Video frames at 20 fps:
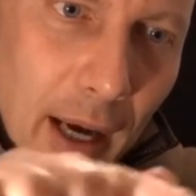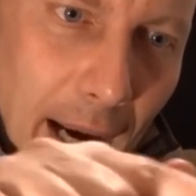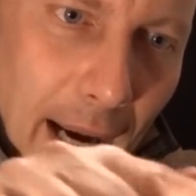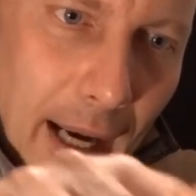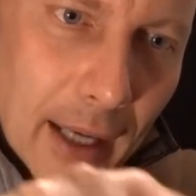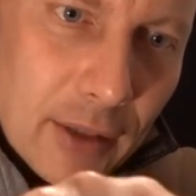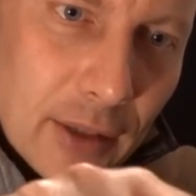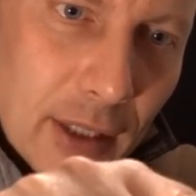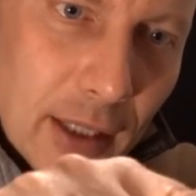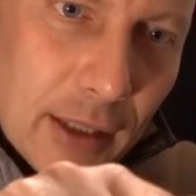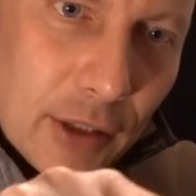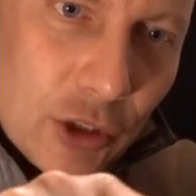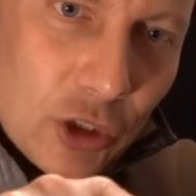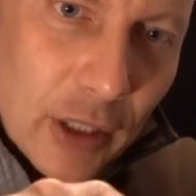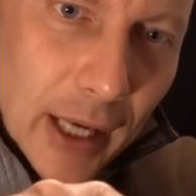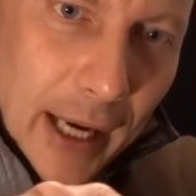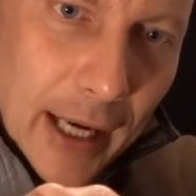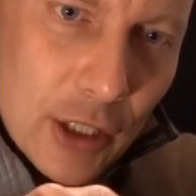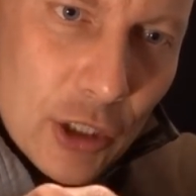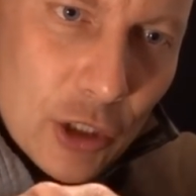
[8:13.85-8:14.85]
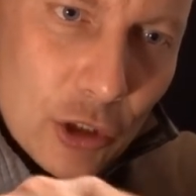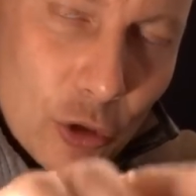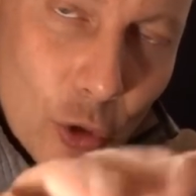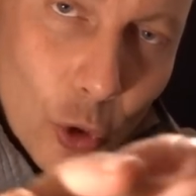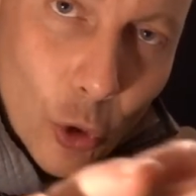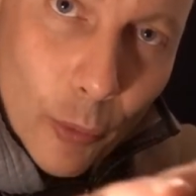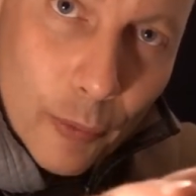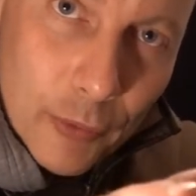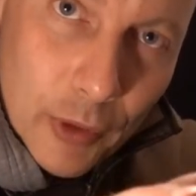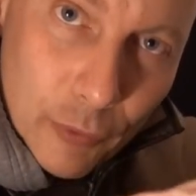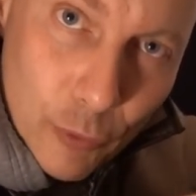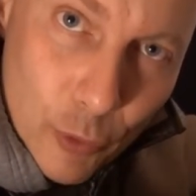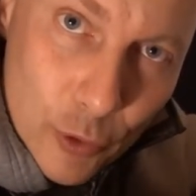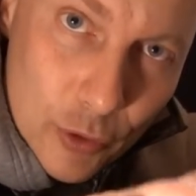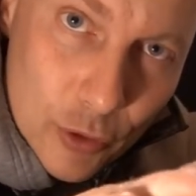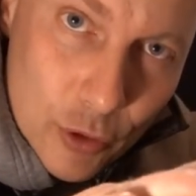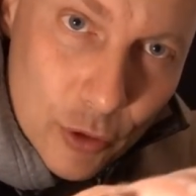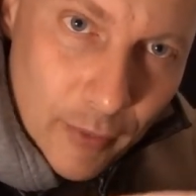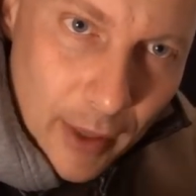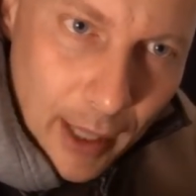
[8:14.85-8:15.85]
ein Teelicht reicht, um die
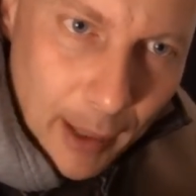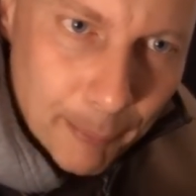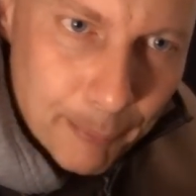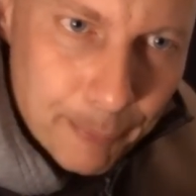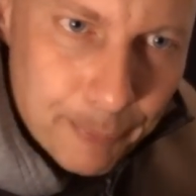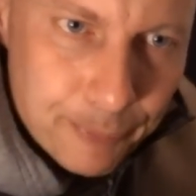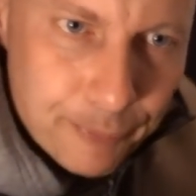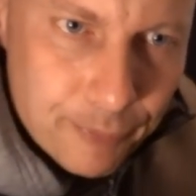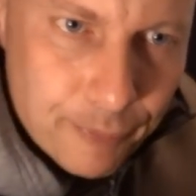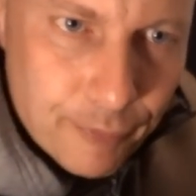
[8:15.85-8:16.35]
Füße zu wärmen.